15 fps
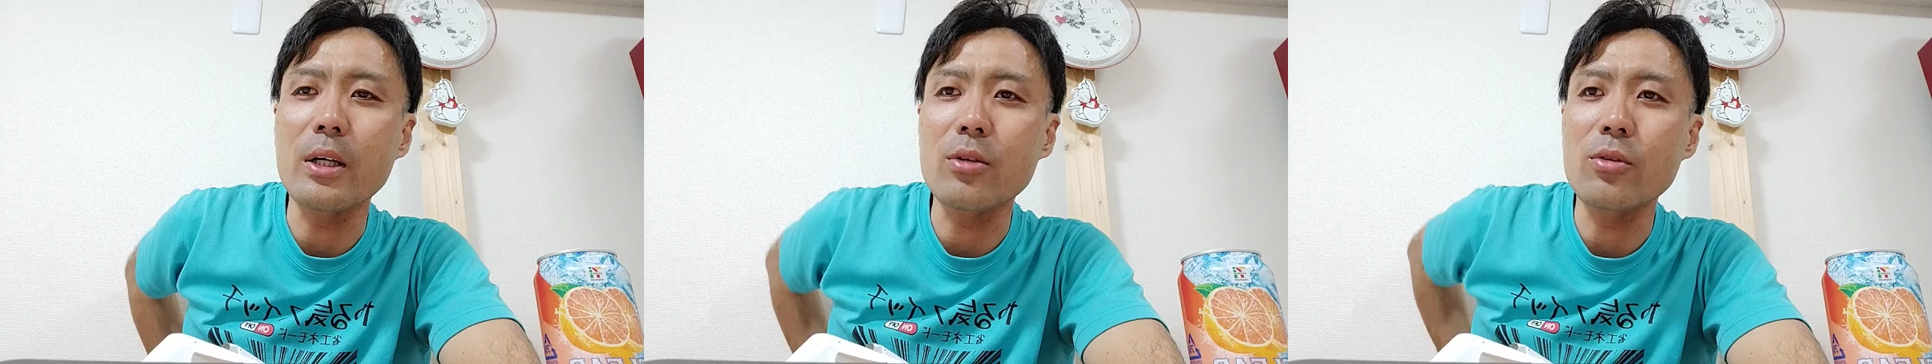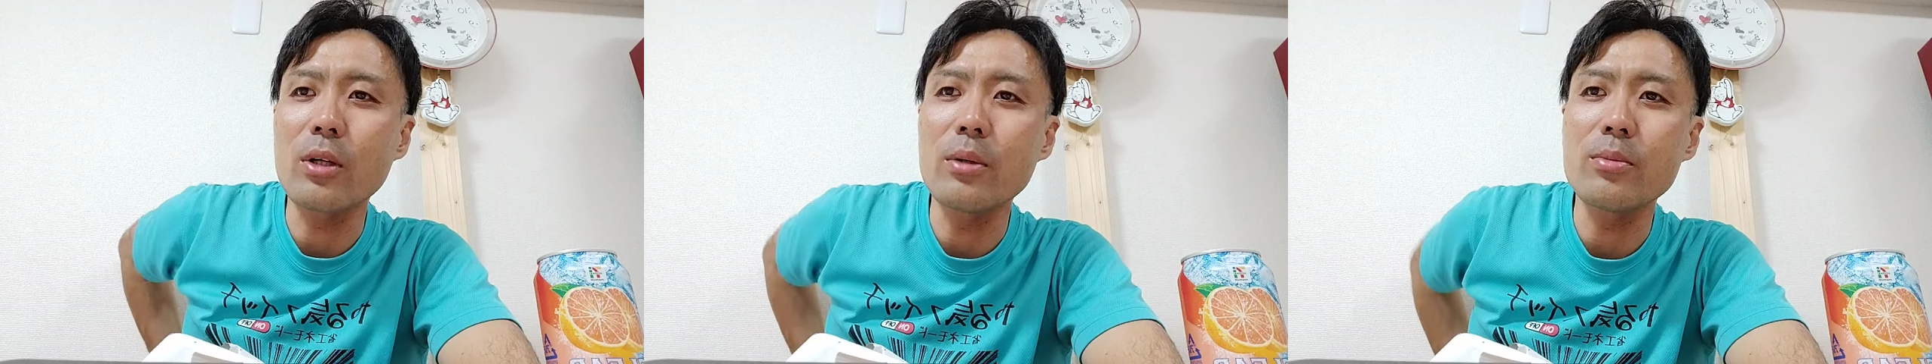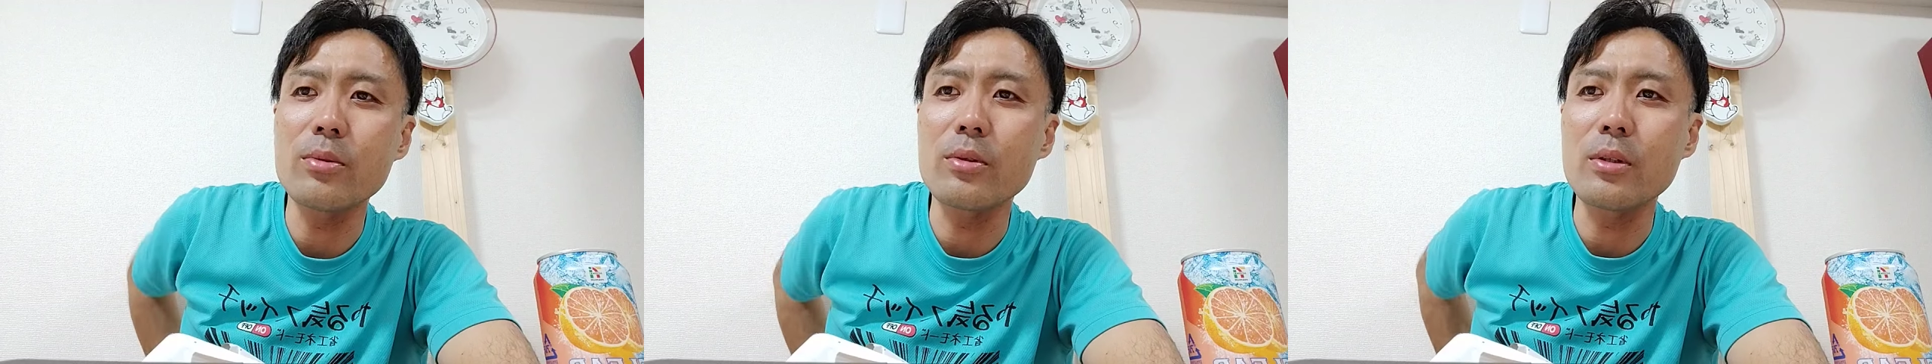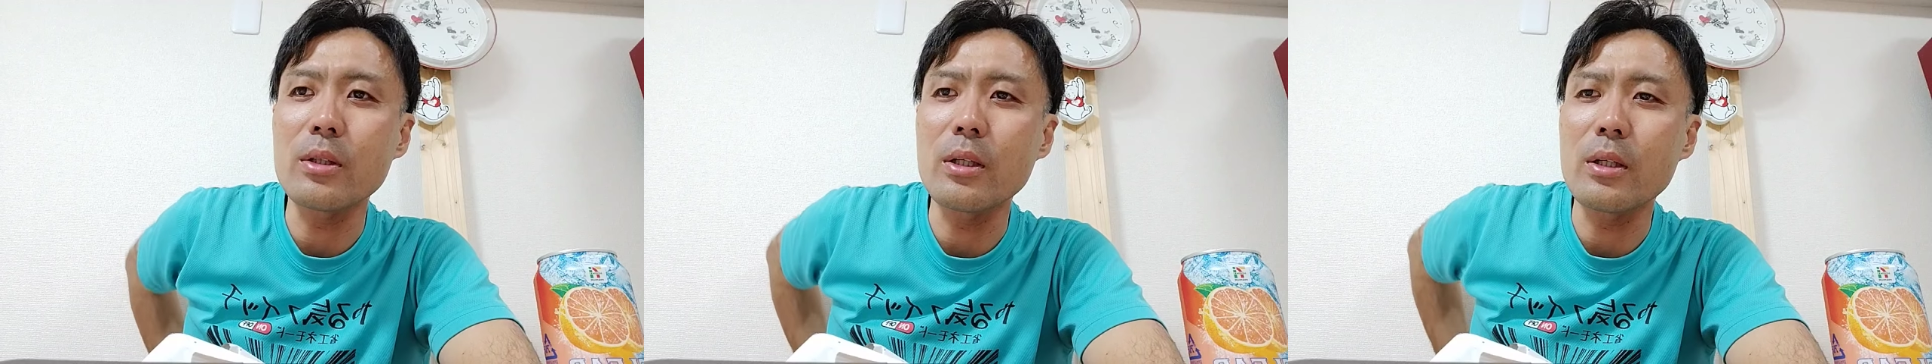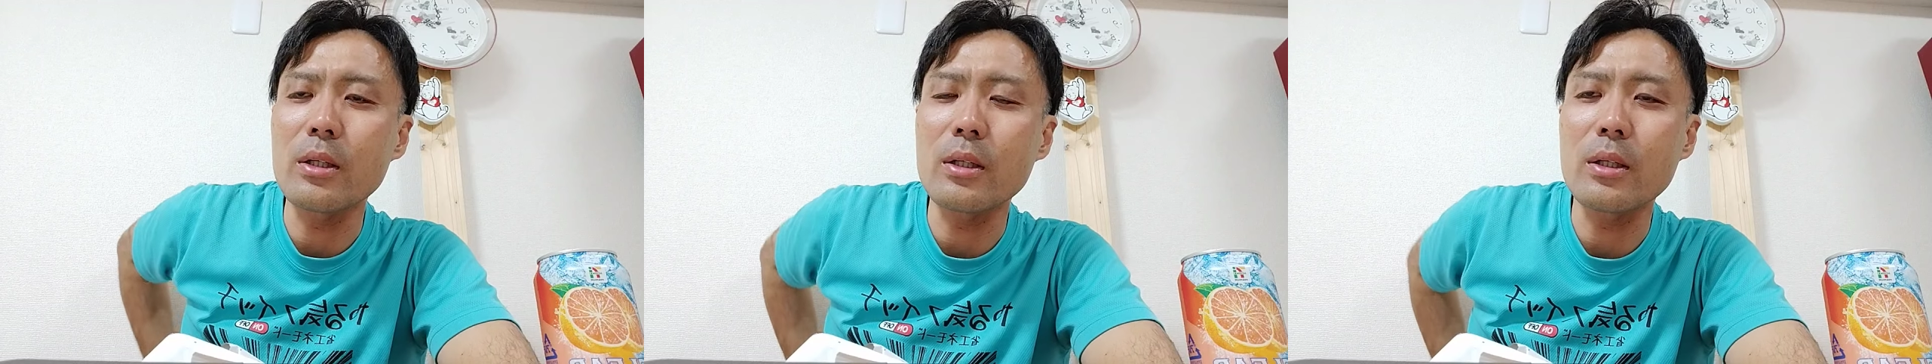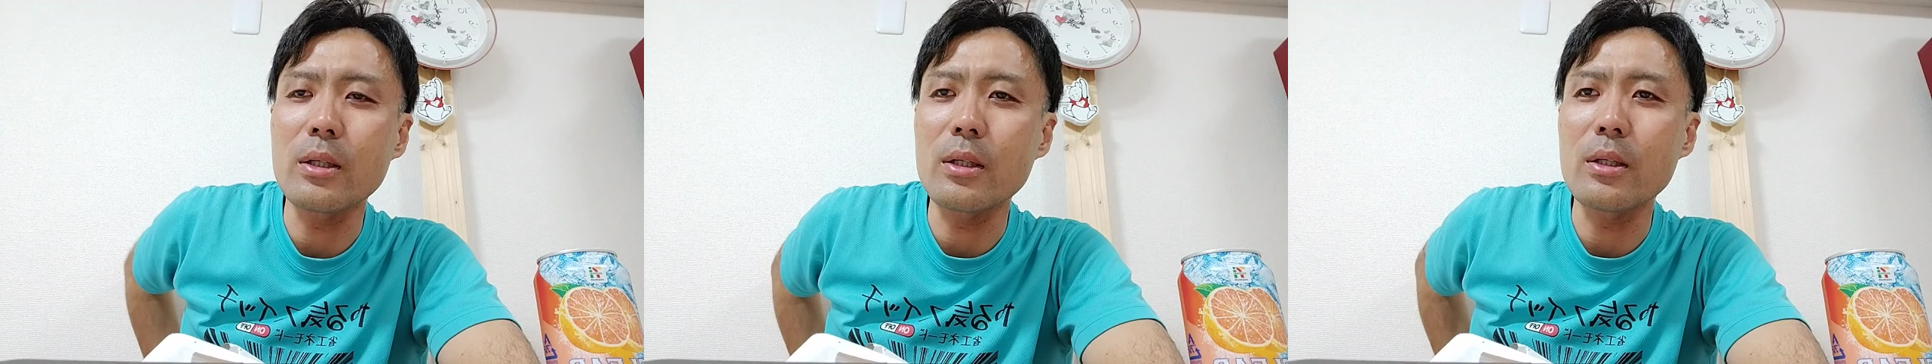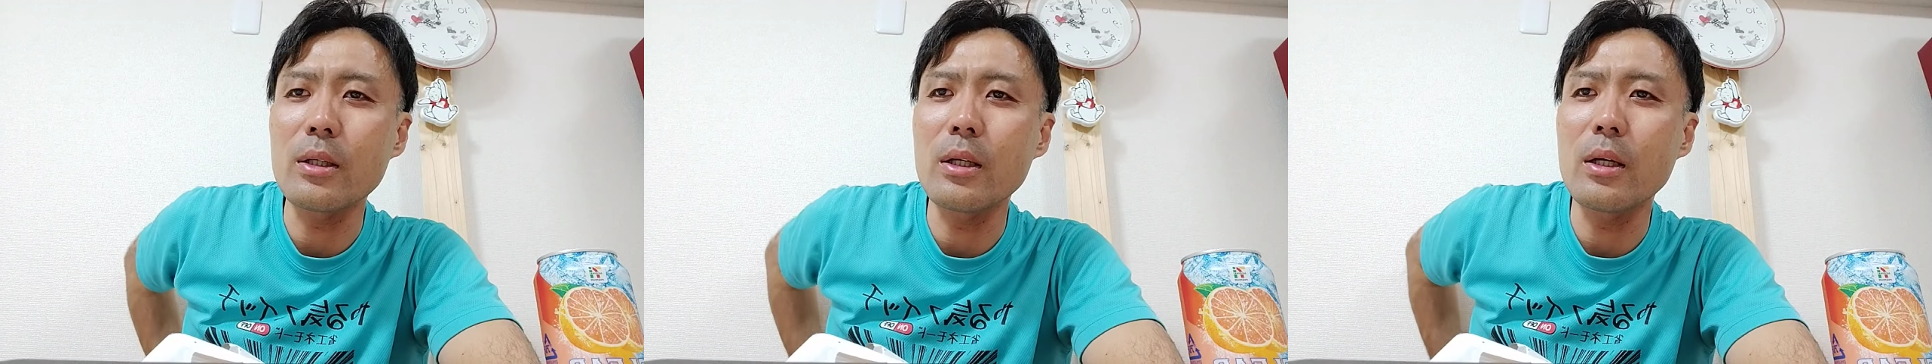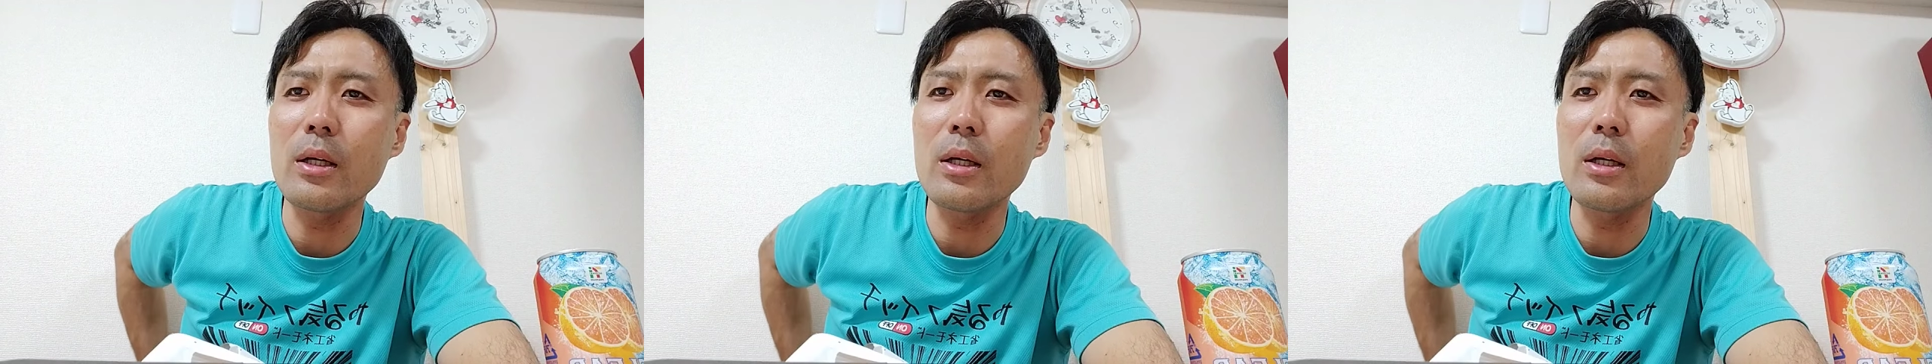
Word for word: かトラブル、